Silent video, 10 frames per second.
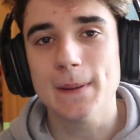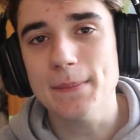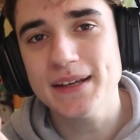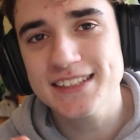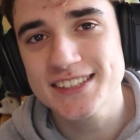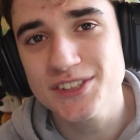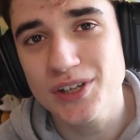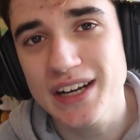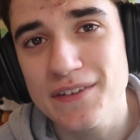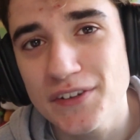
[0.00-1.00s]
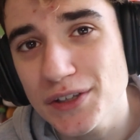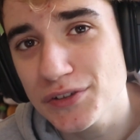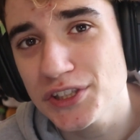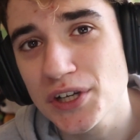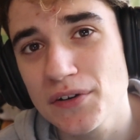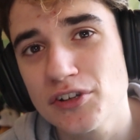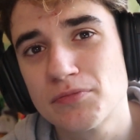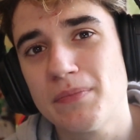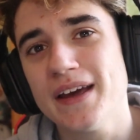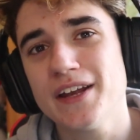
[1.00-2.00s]
Va bene signori, il video finisce qui,
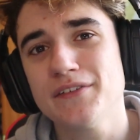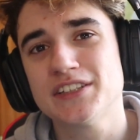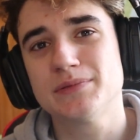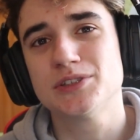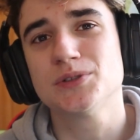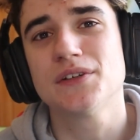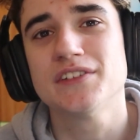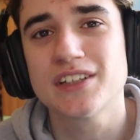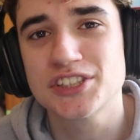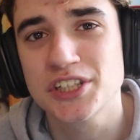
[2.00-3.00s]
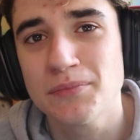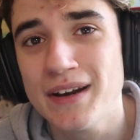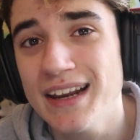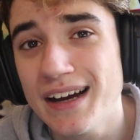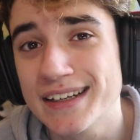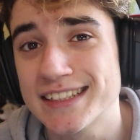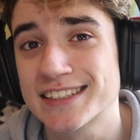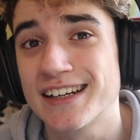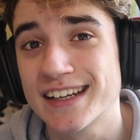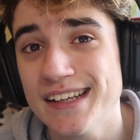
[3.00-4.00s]
spero vi sia piaciuto, vi lasciare un bel like,
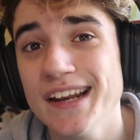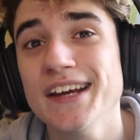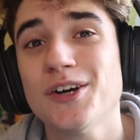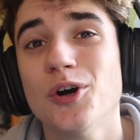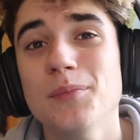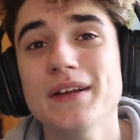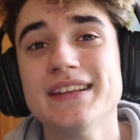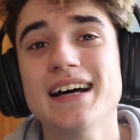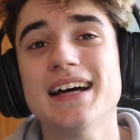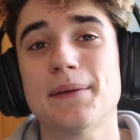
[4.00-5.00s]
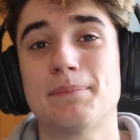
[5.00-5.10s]
iscrivetevi al canale, e commentare,